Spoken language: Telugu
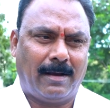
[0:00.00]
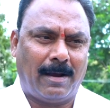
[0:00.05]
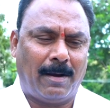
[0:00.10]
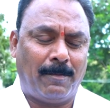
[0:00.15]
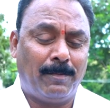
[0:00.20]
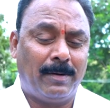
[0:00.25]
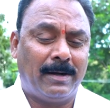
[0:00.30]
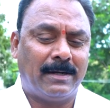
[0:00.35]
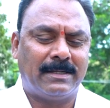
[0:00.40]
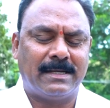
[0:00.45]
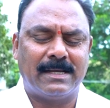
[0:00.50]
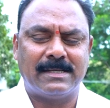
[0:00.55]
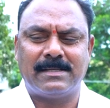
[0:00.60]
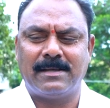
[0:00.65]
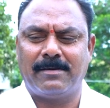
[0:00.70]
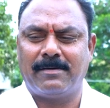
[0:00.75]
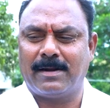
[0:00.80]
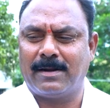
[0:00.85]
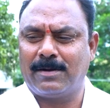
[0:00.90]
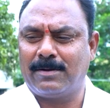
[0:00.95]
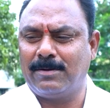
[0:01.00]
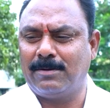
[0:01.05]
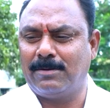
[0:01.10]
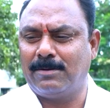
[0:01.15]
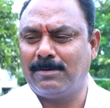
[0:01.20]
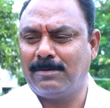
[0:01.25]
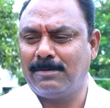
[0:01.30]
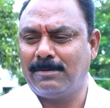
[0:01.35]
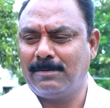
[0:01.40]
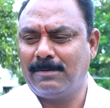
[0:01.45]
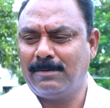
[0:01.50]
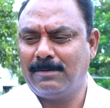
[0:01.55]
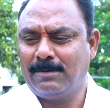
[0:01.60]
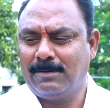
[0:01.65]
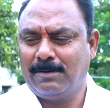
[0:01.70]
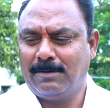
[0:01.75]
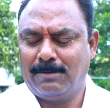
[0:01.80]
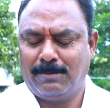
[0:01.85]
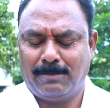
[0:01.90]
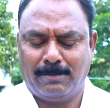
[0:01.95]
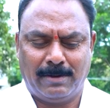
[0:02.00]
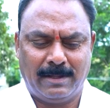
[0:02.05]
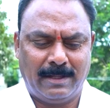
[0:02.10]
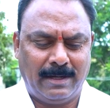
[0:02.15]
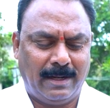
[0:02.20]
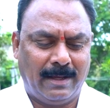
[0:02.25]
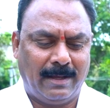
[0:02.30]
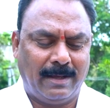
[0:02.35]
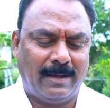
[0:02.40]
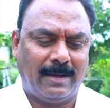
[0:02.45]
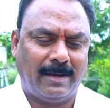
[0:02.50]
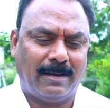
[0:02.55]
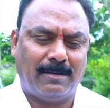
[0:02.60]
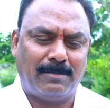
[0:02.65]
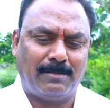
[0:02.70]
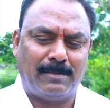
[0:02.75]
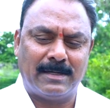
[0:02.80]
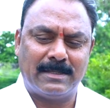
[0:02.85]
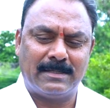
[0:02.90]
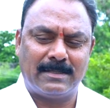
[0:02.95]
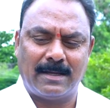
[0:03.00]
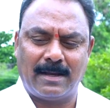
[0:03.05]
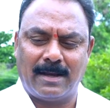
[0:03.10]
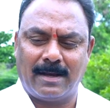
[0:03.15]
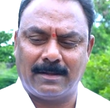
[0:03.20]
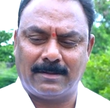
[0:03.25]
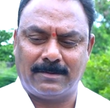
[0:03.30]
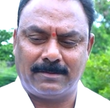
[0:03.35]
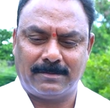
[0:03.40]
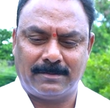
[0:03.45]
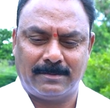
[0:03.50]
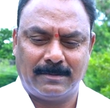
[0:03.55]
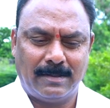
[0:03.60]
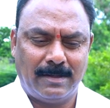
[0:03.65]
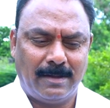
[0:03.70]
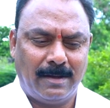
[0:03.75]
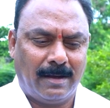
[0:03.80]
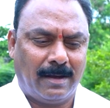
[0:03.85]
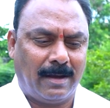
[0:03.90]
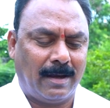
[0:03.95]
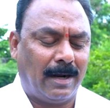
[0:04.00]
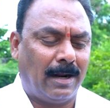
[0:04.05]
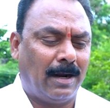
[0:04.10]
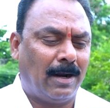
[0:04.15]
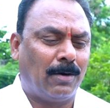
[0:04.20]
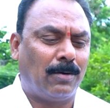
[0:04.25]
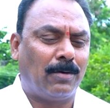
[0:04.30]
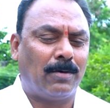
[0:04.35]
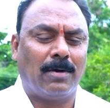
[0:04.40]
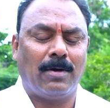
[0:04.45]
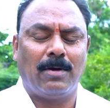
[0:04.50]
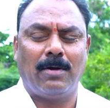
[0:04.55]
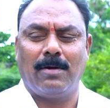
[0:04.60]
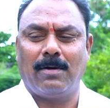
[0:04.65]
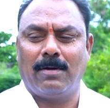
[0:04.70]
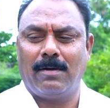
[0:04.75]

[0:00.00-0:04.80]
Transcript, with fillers: కంప్లీట్ చేసే వరకు వదిలే మనిషి కాదు కళలో కూడా